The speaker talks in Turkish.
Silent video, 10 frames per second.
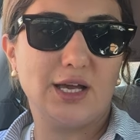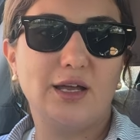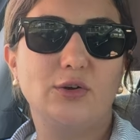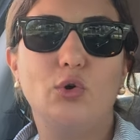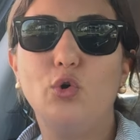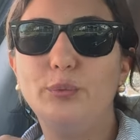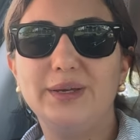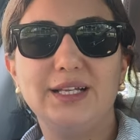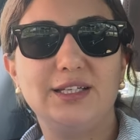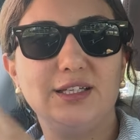Yani o
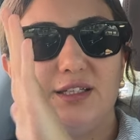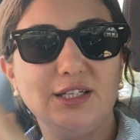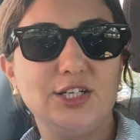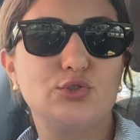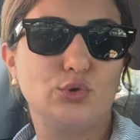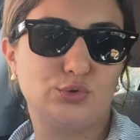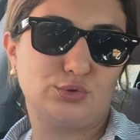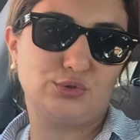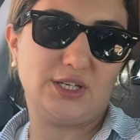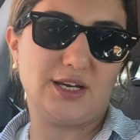bilgiyi iyice
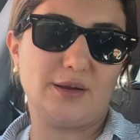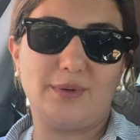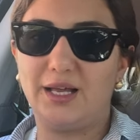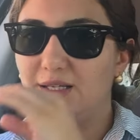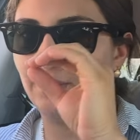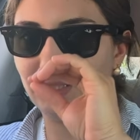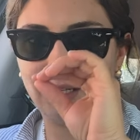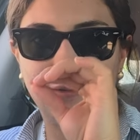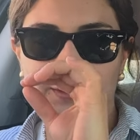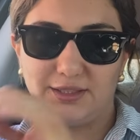oturttu yerine. Belki biraz
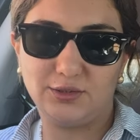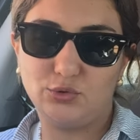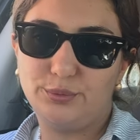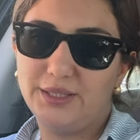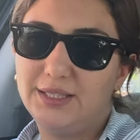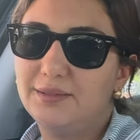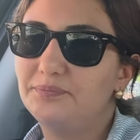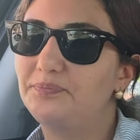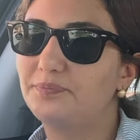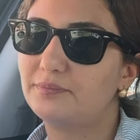havadaydı o bilgi.
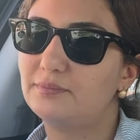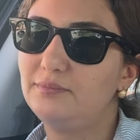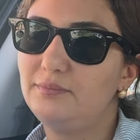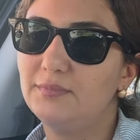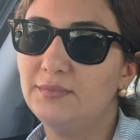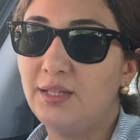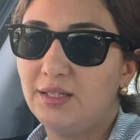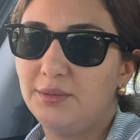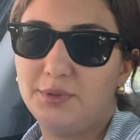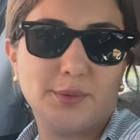
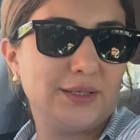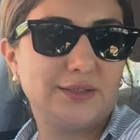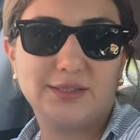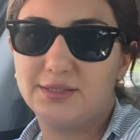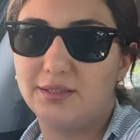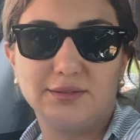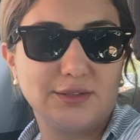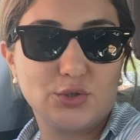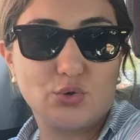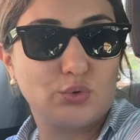Dediğim gibi hani kriz
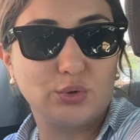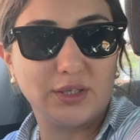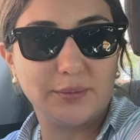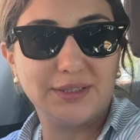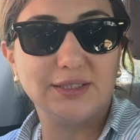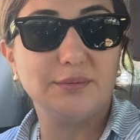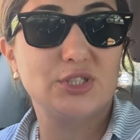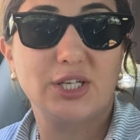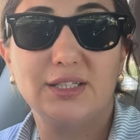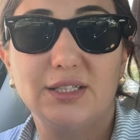anlarında çok kullanabildiğim bir
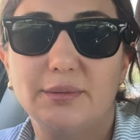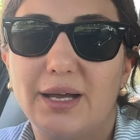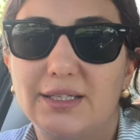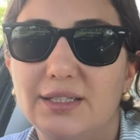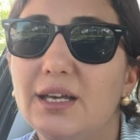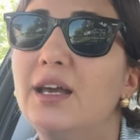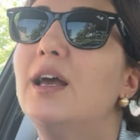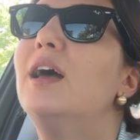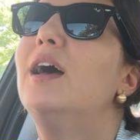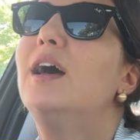şey değildi belki.
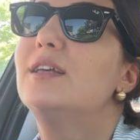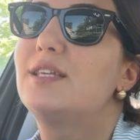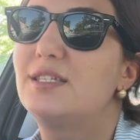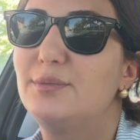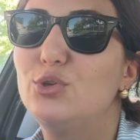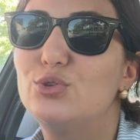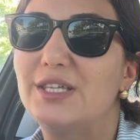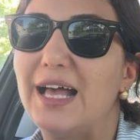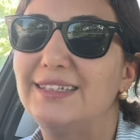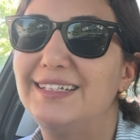Sesimi
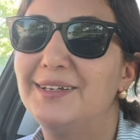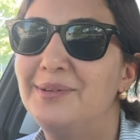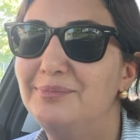yükselteyim.